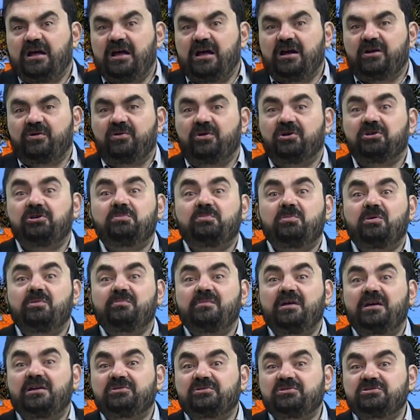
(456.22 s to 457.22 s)
Agora é o
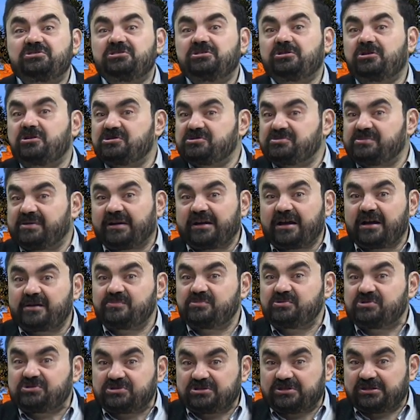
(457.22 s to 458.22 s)
momento de nós
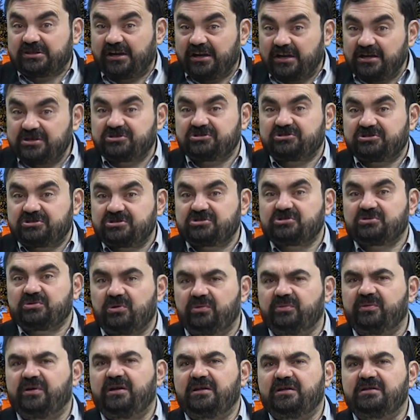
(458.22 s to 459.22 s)
ficarmos tristes
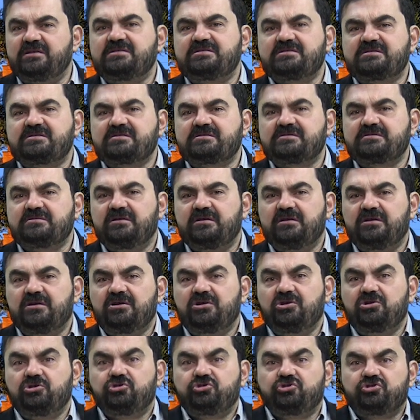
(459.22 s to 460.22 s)
com eles,
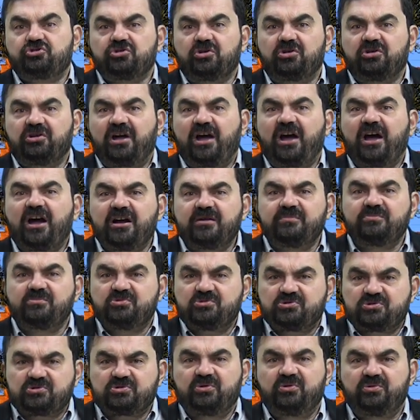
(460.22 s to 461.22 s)

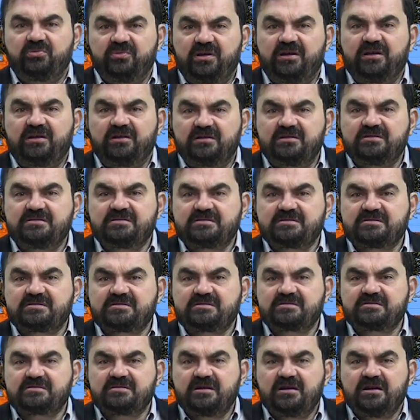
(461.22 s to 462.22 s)
chorarmos com
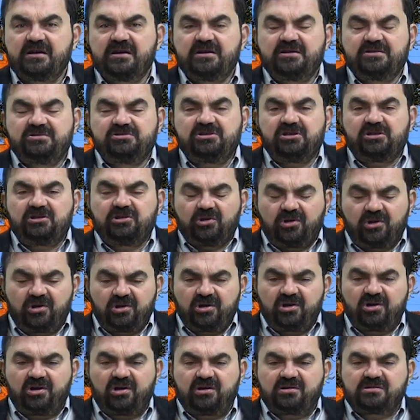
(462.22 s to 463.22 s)
eles, de
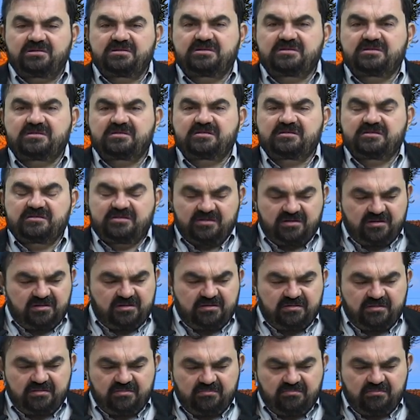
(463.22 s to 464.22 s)
nós
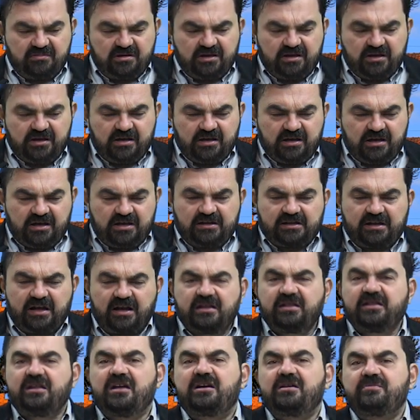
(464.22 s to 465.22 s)

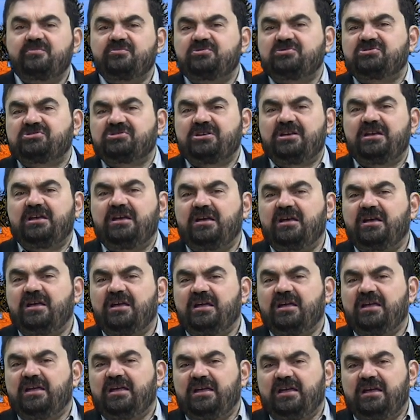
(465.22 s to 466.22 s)
entendermos
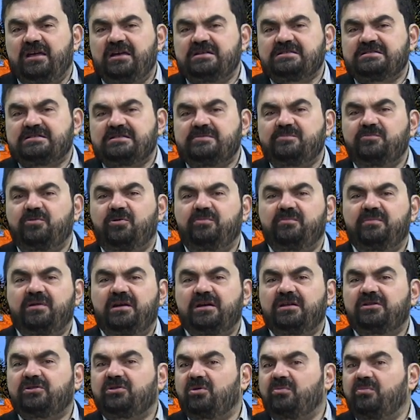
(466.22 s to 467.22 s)
que esse
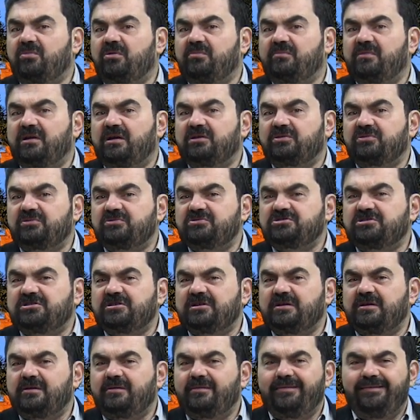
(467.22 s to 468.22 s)
momento é um momento
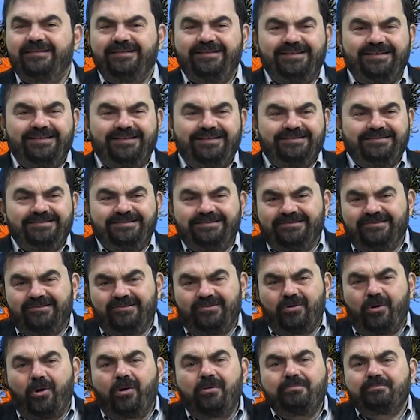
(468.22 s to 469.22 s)
de
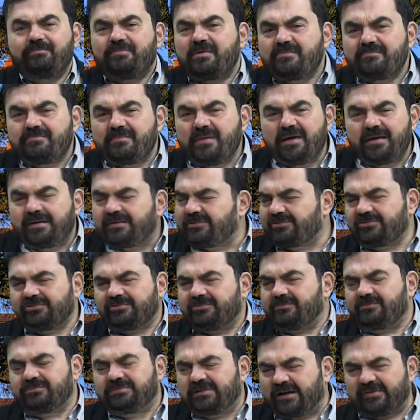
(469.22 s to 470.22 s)

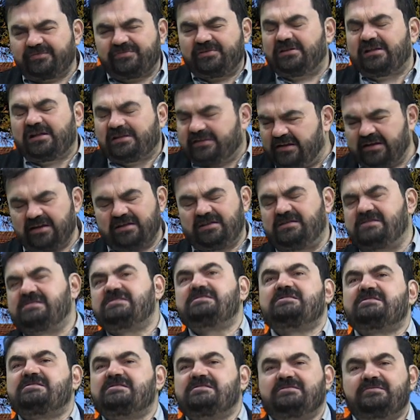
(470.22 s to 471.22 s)
rompimento da vida
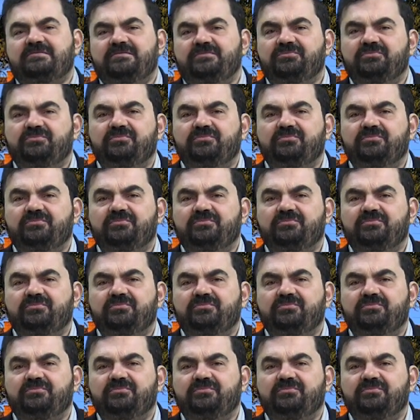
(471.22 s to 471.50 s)
deles,